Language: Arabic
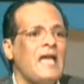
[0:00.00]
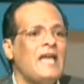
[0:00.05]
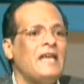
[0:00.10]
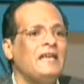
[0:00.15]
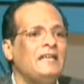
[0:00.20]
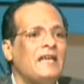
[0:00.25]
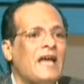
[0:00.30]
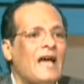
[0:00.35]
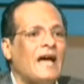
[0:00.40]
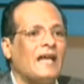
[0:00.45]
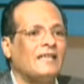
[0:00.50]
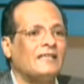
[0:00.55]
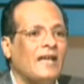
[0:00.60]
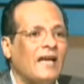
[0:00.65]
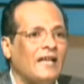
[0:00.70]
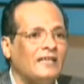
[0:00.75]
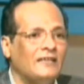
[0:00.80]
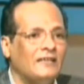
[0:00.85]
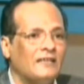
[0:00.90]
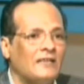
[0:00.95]
هي
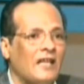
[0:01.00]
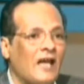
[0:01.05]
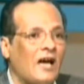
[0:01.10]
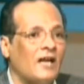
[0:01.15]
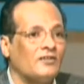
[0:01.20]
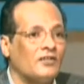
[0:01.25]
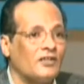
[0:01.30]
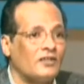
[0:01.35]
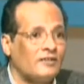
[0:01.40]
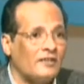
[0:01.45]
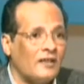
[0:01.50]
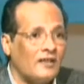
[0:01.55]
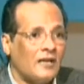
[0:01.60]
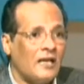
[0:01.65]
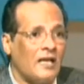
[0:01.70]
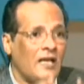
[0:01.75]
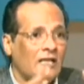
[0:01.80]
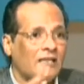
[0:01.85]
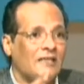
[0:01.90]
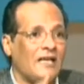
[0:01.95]
هتحدد لحضرتك
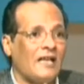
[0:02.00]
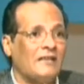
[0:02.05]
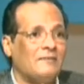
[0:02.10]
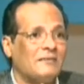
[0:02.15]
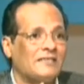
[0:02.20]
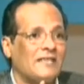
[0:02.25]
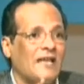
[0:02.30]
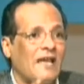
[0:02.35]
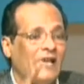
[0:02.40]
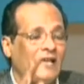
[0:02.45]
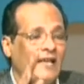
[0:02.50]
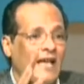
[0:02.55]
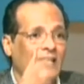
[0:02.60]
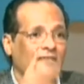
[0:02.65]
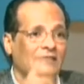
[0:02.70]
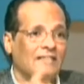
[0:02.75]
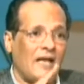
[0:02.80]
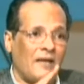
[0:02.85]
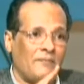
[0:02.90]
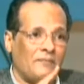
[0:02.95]
يعني مثلا انا
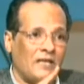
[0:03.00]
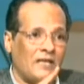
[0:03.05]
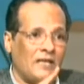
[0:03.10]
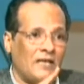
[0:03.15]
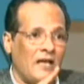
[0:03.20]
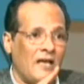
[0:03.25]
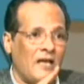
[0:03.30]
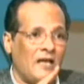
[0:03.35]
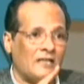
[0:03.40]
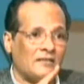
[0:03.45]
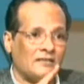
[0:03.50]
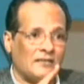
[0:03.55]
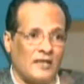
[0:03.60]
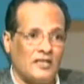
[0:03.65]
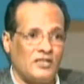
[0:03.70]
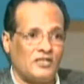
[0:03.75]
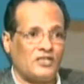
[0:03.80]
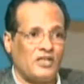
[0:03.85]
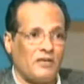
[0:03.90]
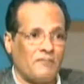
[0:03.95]
عايز اعمل
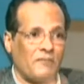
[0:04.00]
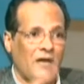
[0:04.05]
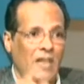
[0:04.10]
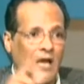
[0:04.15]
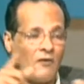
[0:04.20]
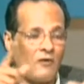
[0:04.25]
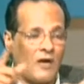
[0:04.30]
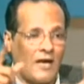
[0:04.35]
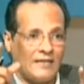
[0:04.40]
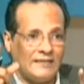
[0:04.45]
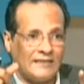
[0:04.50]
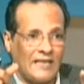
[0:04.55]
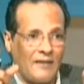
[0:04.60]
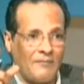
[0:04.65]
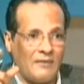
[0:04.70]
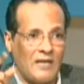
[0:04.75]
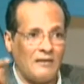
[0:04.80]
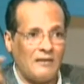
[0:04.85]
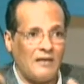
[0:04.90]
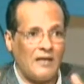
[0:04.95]
صاله جيم او عايز
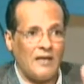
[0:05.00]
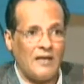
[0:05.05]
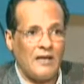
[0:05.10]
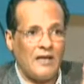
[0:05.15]
اعمل